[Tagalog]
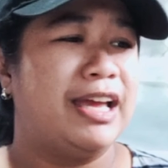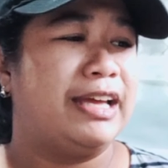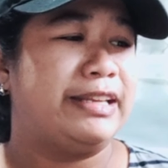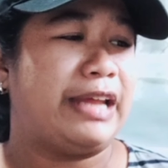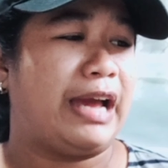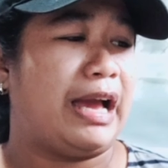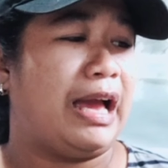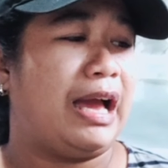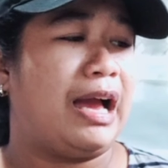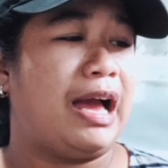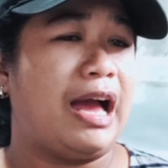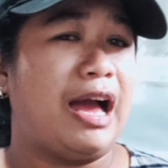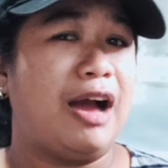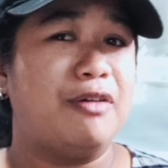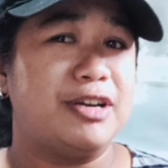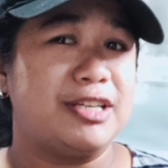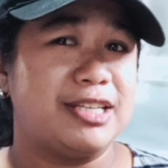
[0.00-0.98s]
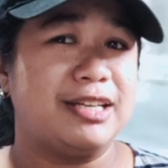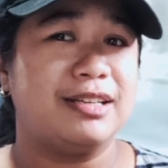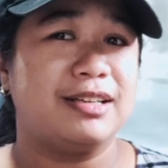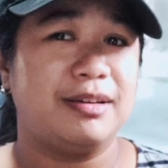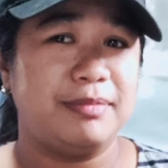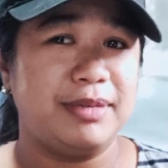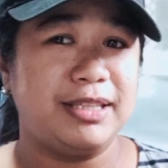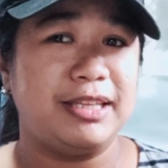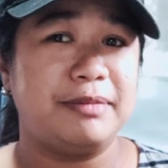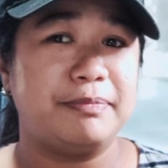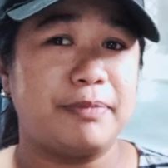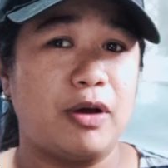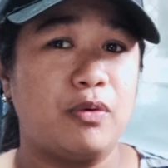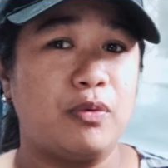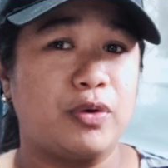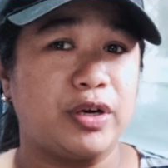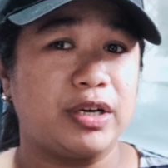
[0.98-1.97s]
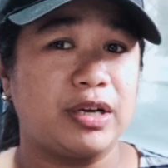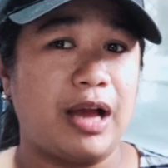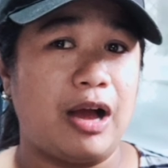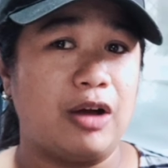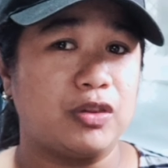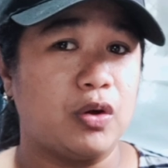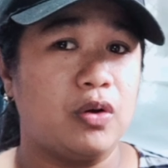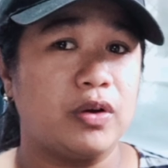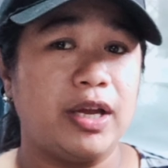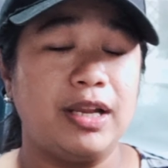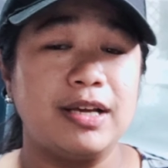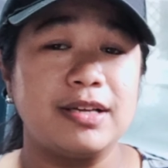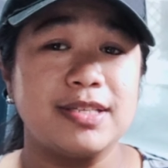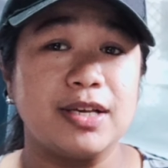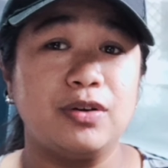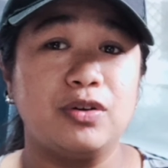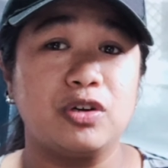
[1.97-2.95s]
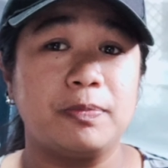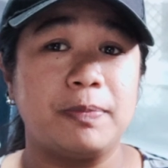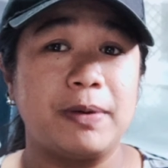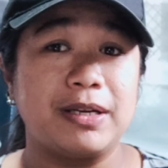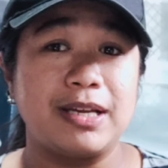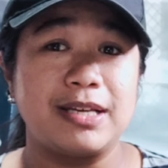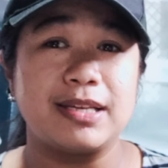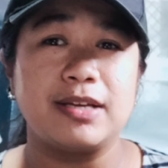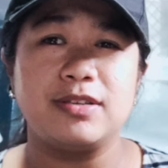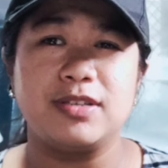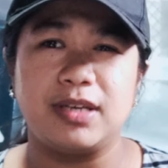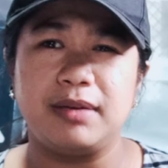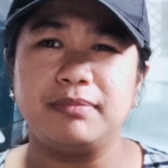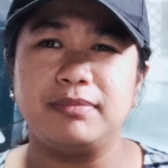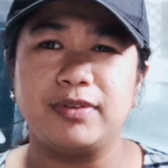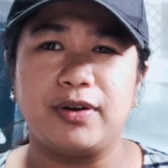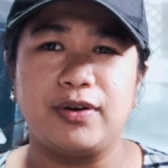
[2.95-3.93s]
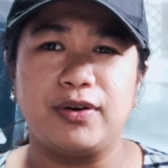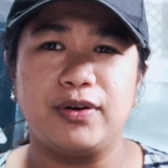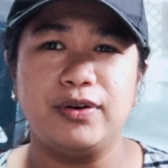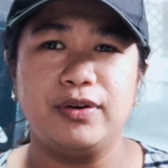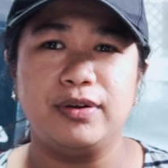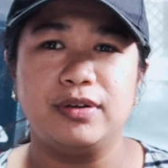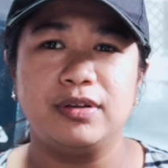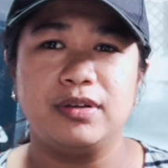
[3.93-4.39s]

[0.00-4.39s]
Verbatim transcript: nakakaawa siyang gamitin pang workout. Okay lang siguro pag nasa gym, no?